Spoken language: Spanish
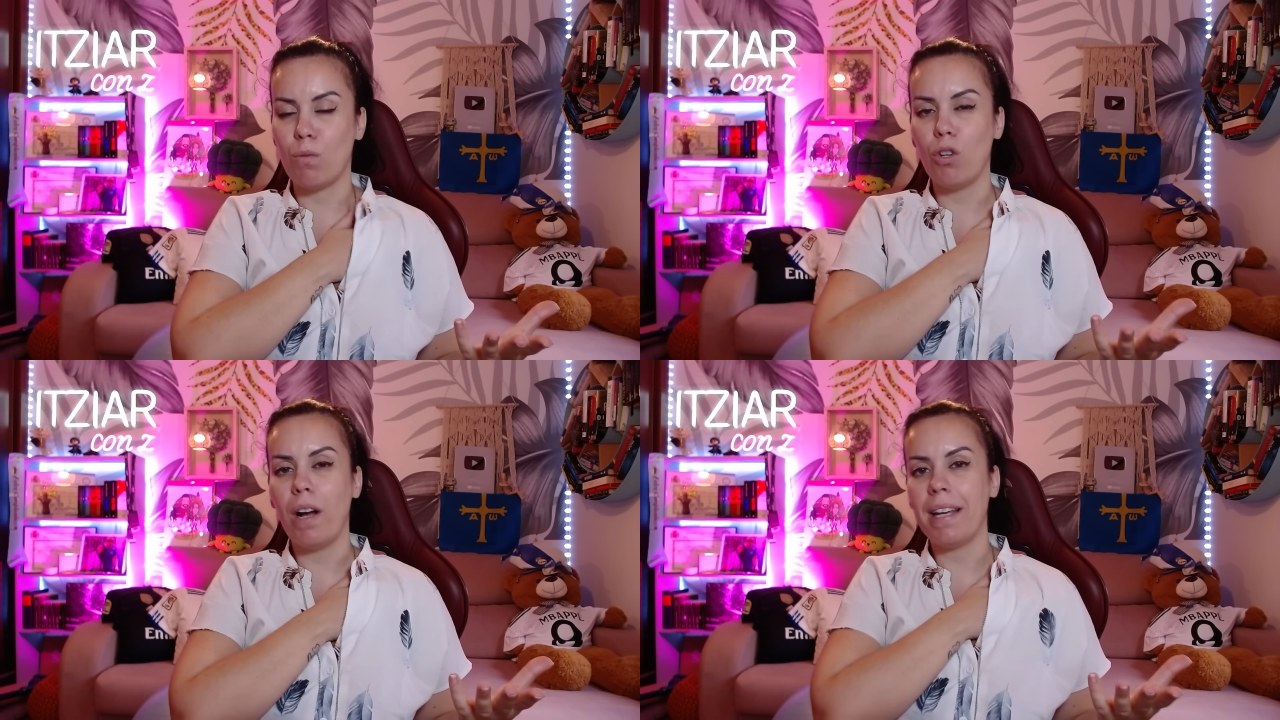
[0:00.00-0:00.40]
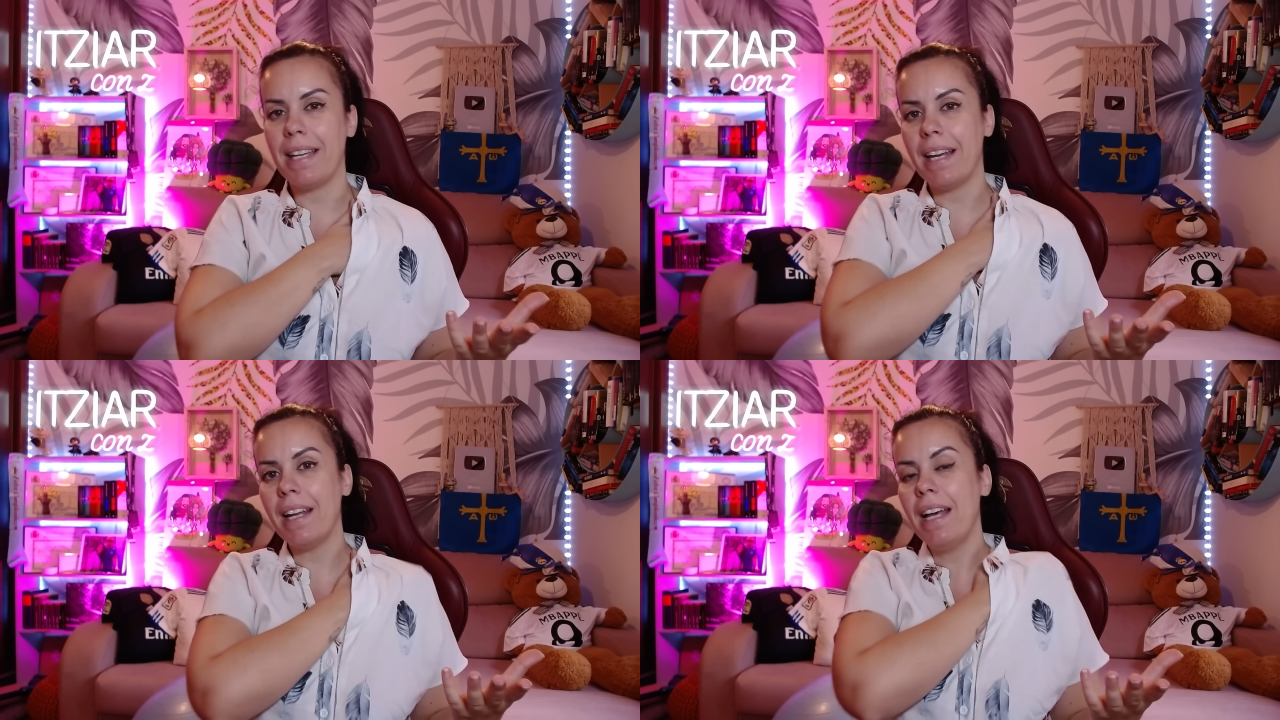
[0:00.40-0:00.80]
¿no?
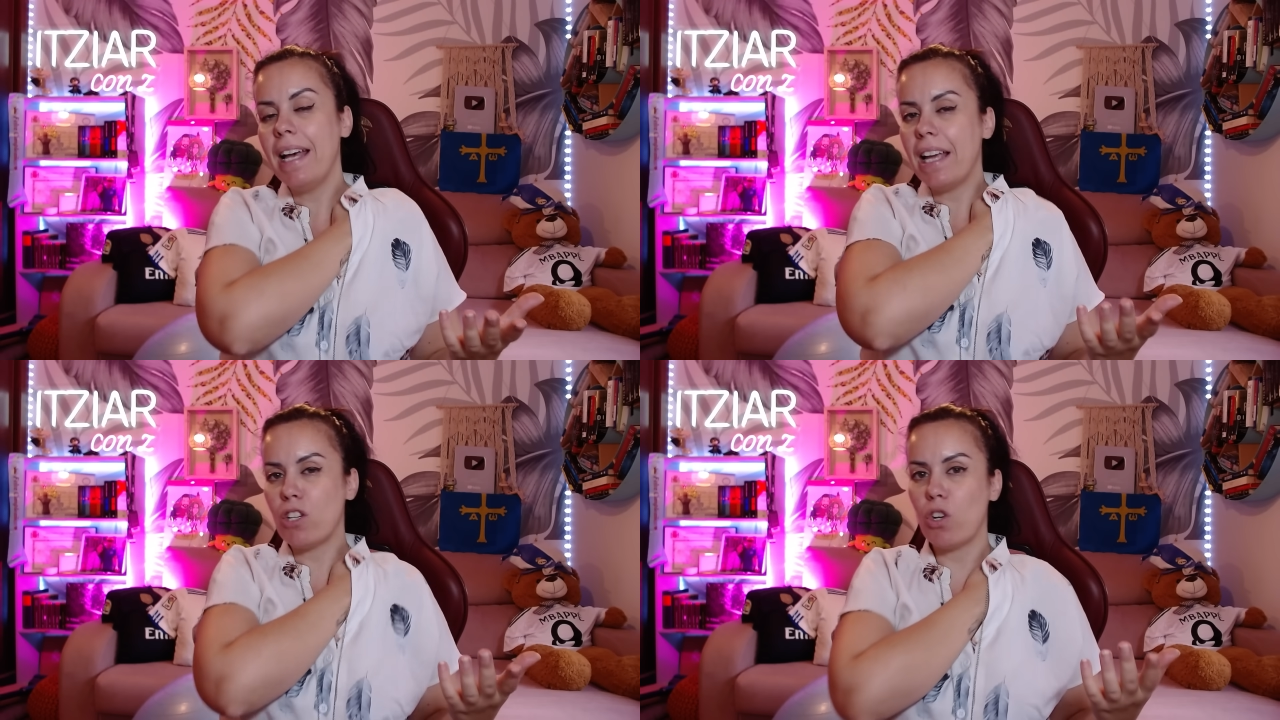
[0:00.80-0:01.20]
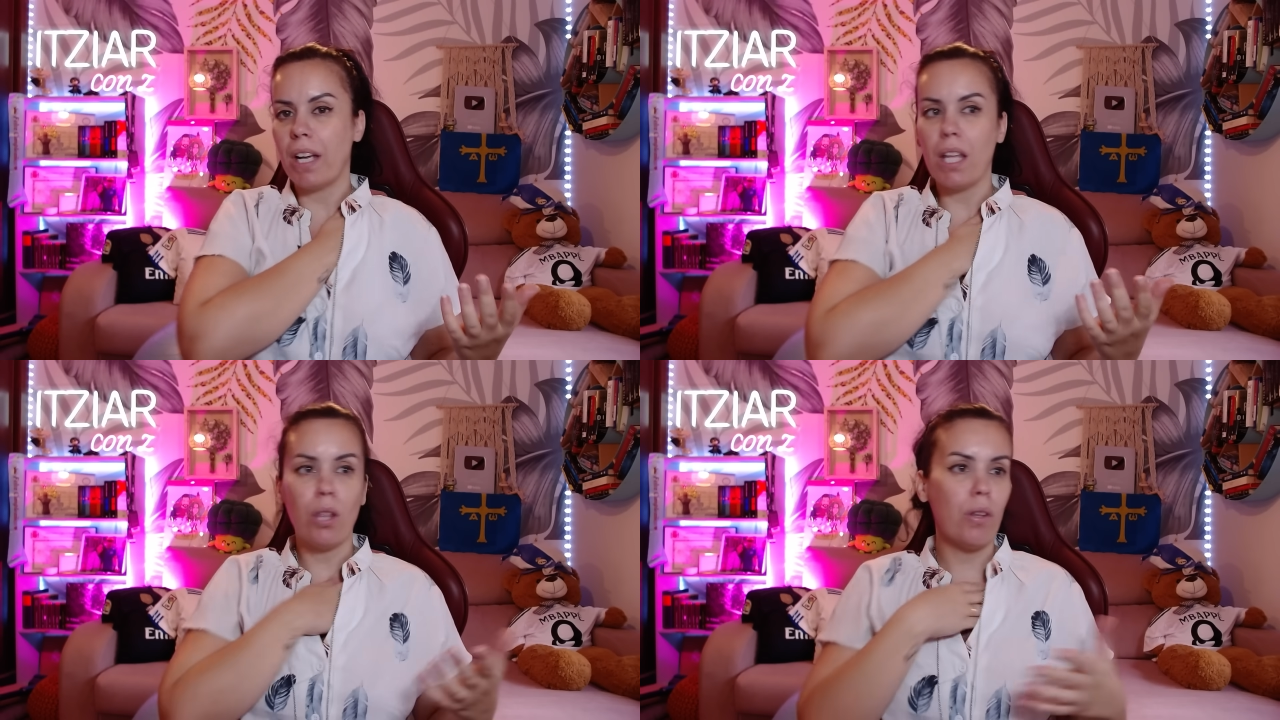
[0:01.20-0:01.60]
Ayer es lo
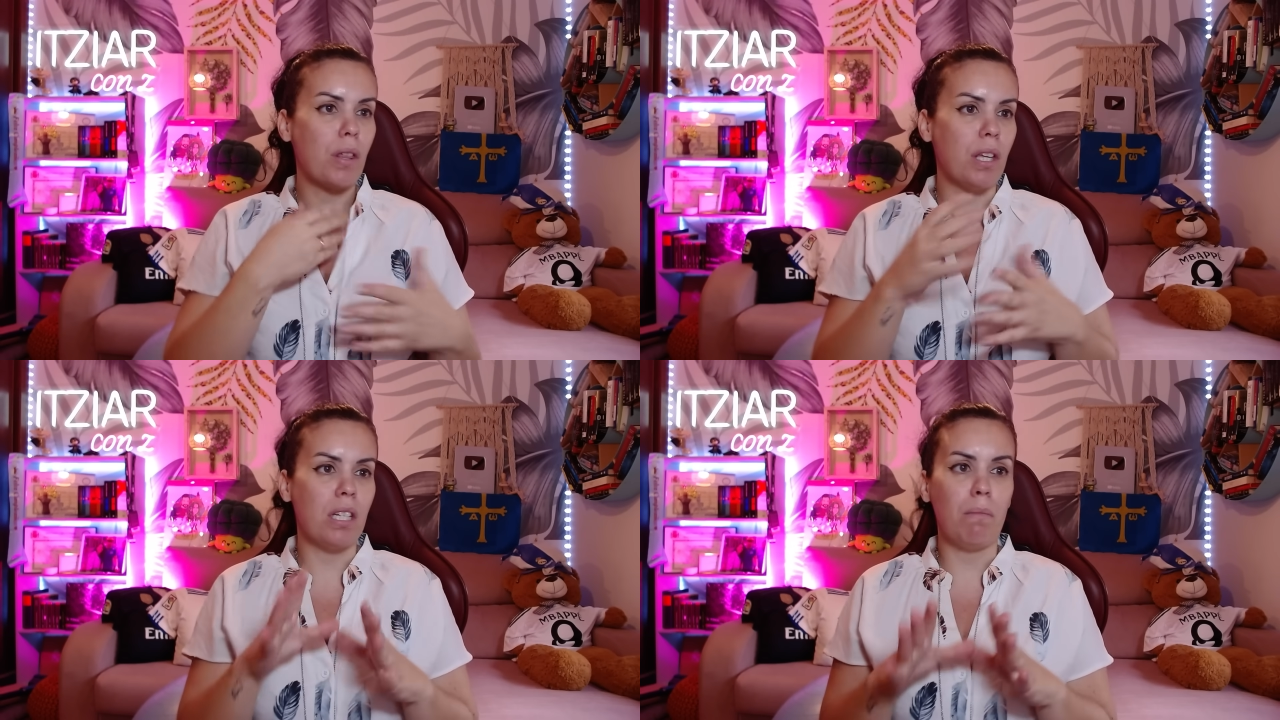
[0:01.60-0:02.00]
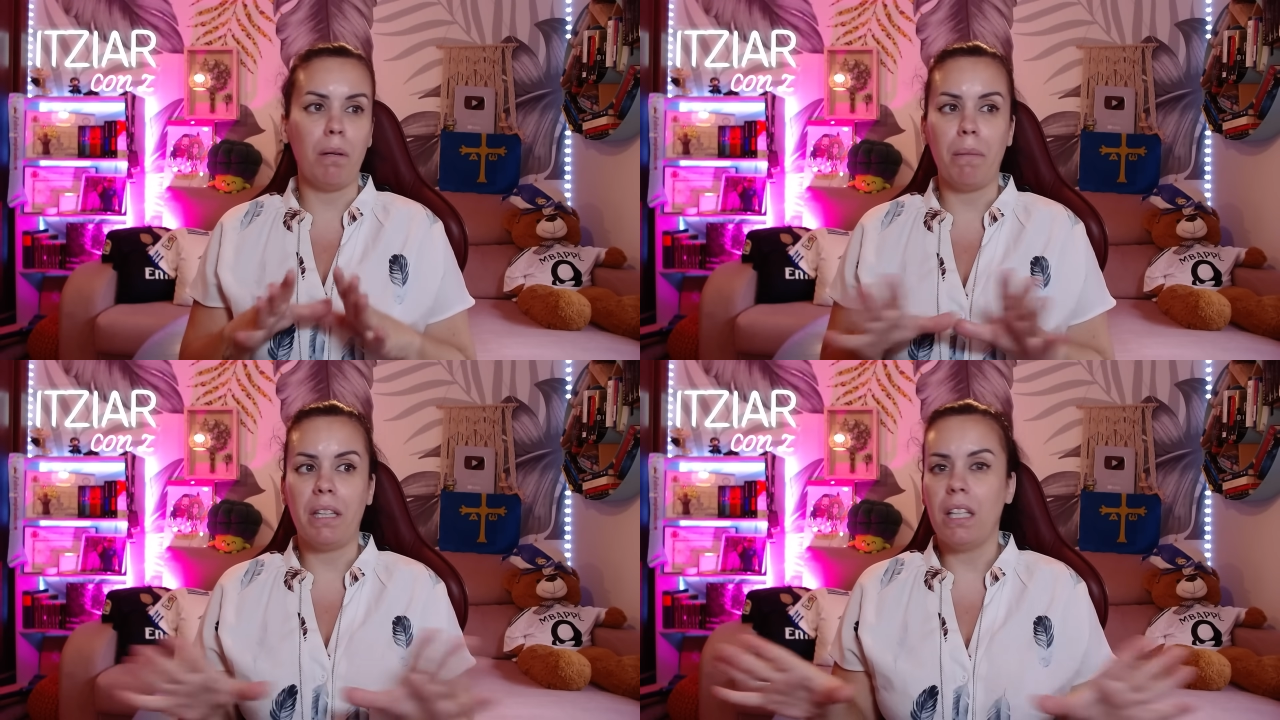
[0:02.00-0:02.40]
que hizo, decir
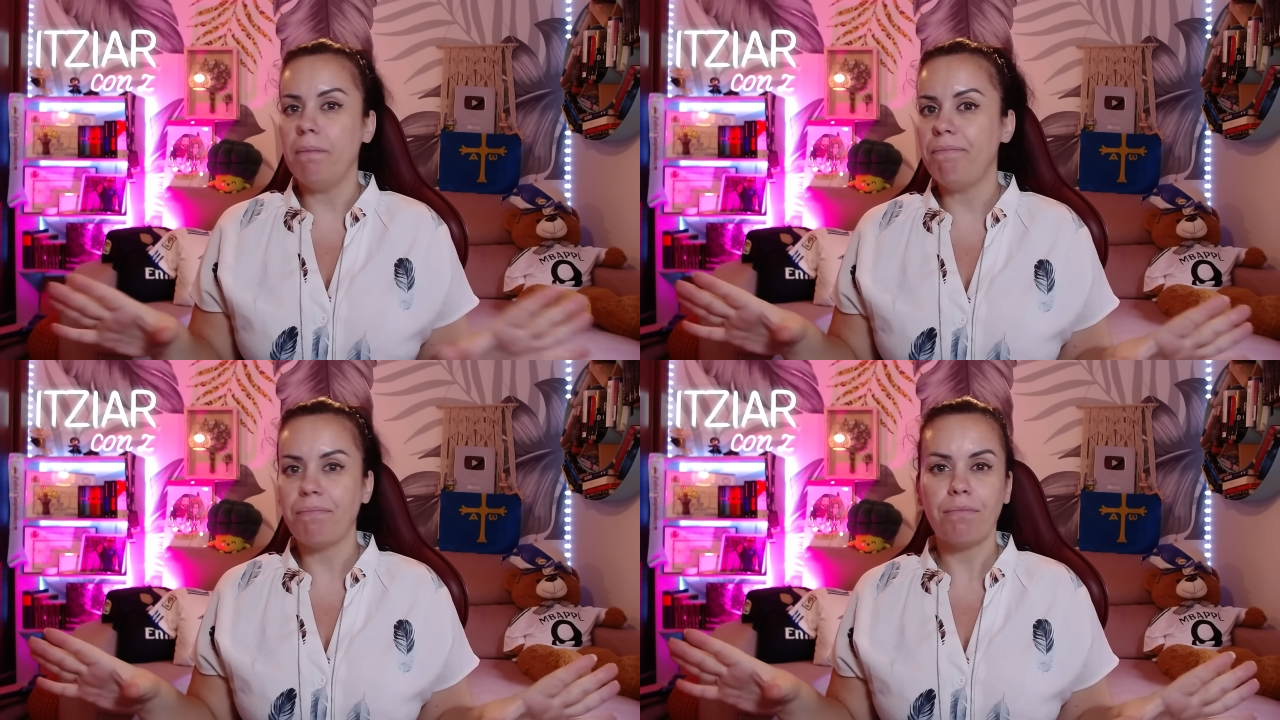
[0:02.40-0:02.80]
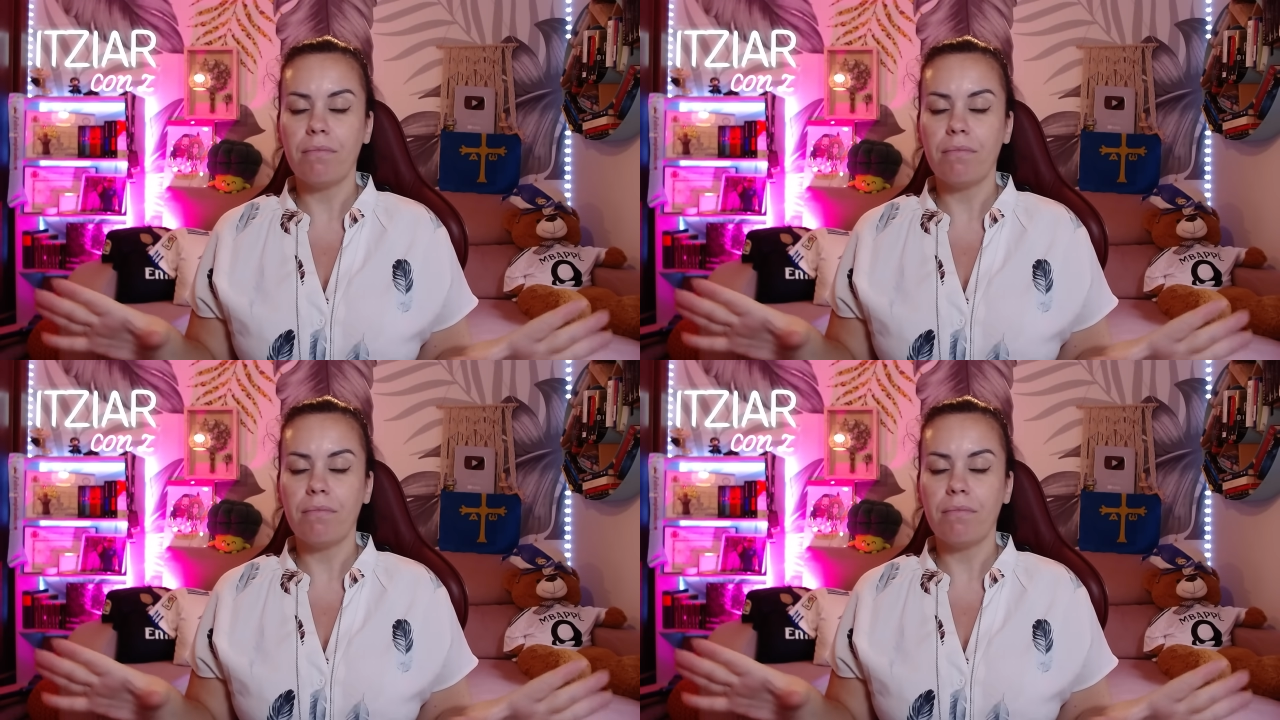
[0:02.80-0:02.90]
simplemente